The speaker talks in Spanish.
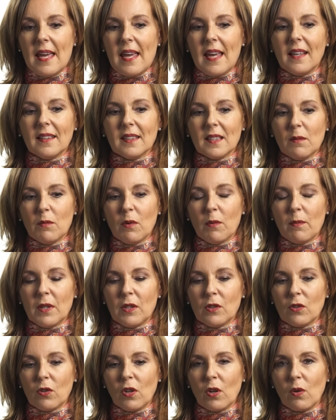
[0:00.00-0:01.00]
Ese
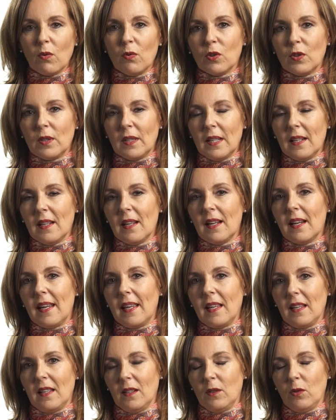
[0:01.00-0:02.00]
momento en que uno tiene la
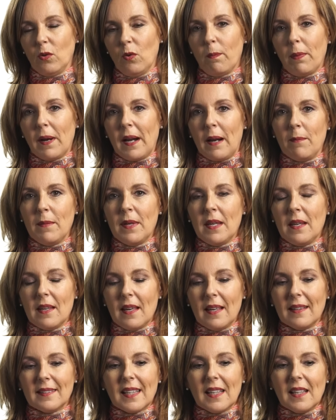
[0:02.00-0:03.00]
inquietud, para mí
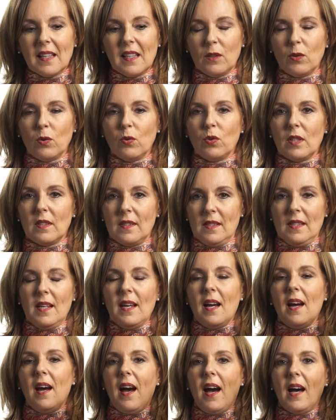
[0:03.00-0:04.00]
esa inquietud te
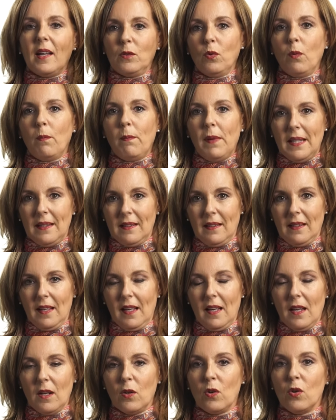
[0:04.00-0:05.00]
llega a tu
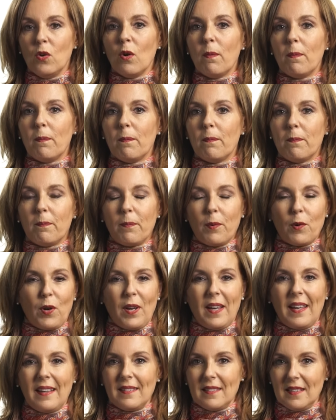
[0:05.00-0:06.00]
mente, no
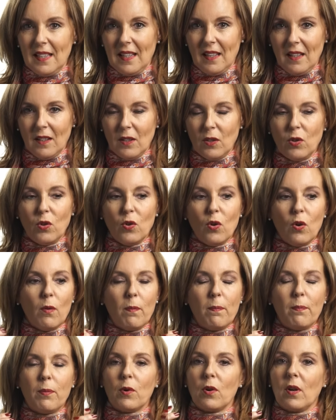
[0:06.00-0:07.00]
porque sí,
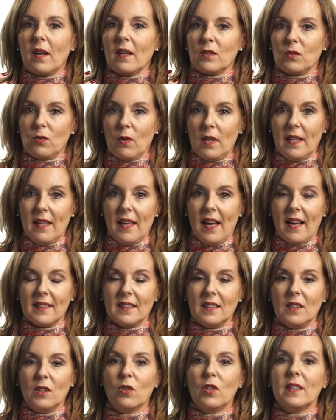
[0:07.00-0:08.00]
no por casualidad,
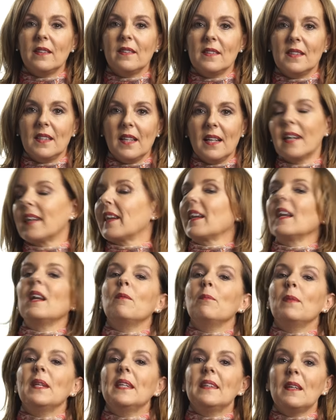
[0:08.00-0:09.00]
sino que te llega
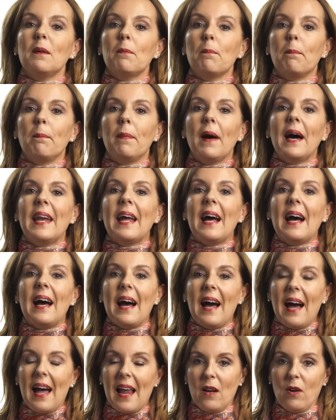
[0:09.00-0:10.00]
realmente para
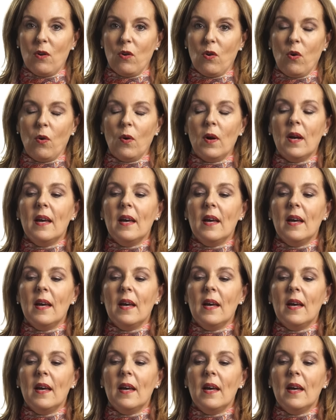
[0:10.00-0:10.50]
algo.